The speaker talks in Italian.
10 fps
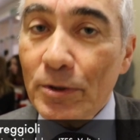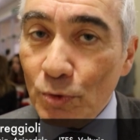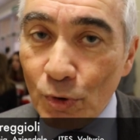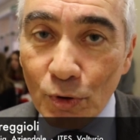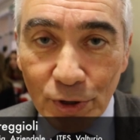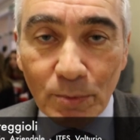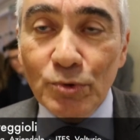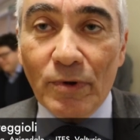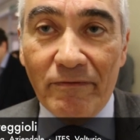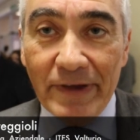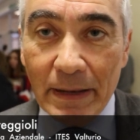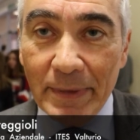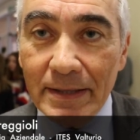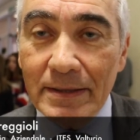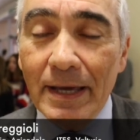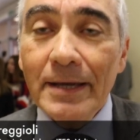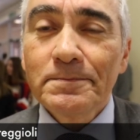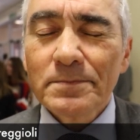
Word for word: dato un contributo veramente